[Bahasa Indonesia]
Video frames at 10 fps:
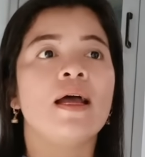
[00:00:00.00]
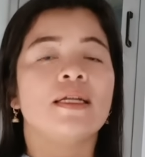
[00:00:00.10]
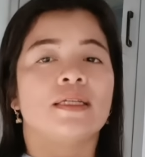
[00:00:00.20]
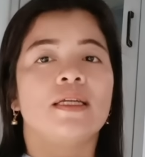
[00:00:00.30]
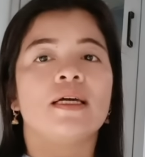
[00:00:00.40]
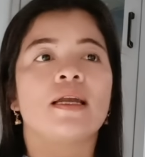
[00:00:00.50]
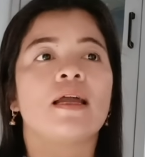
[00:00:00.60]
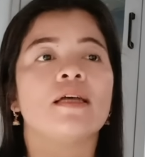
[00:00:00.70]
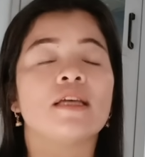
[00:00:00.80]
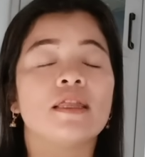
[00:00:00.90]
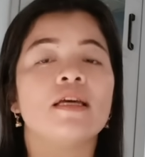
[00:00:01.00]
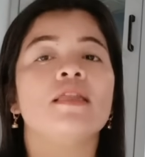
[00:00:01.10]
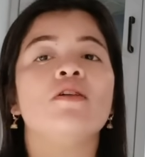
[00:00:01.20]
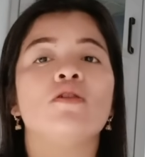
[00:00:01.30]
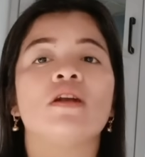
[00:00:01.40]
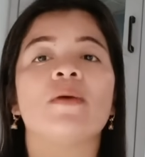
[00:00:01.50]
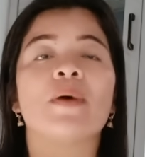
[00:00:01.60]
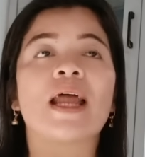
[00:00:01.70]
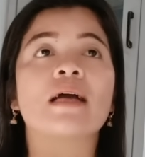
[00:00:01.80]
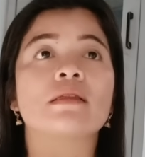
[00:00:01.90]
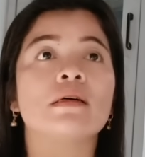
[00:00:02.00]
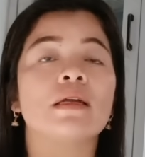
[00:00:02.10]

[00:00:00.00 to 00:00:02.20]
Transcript: Jadi karena anak saya tiga-tiga sudah dapat akte